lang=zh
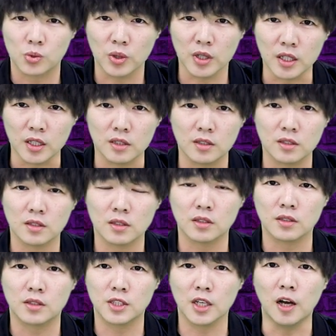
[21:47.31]
所以，
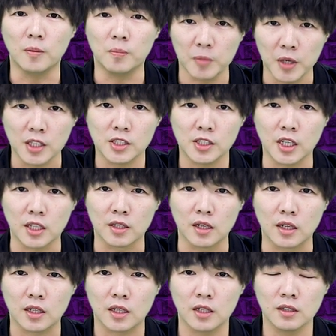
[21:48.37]
这很明显
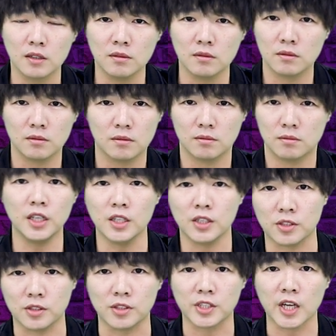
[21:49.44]
的跟历
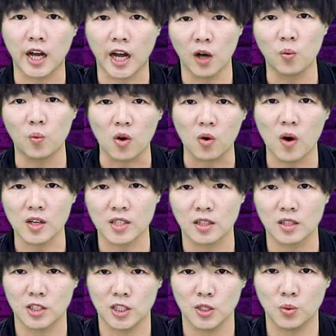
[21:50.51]
史上还有文化上
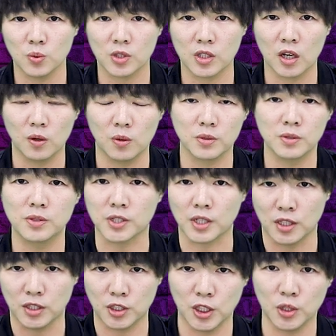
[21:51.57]
的基督教，或是
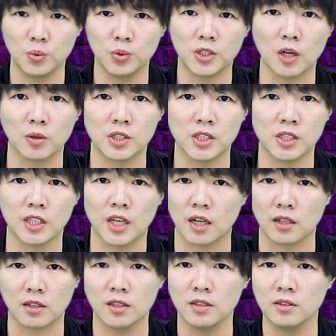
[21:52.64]
整个基督教信
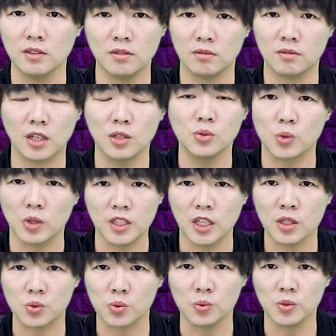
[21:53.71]
仰跟跟随
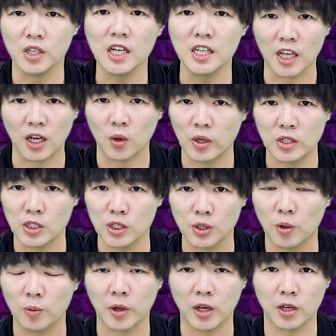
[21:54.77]
耶稣一点关系
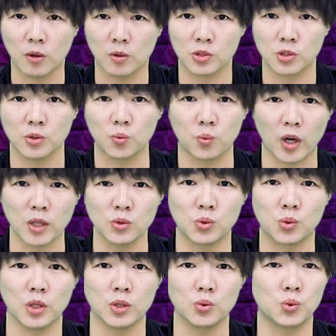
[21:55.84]
都没有，是完
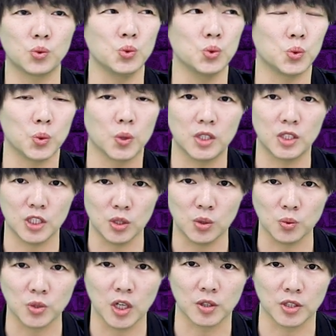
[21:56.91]
全拒绝基
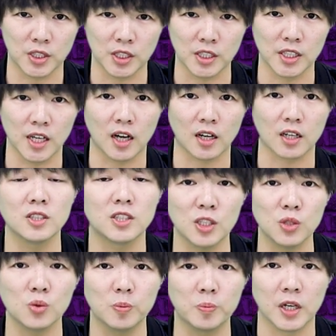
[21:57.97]
督教的信仰跟
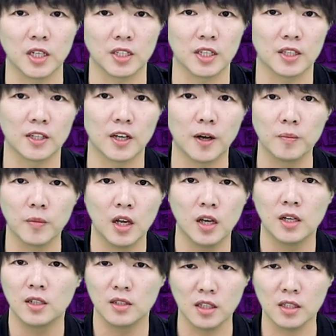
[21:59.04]
基督本人的。
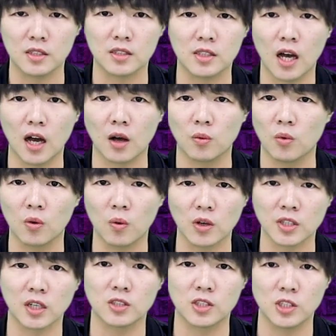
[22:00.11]
历史上、文化上的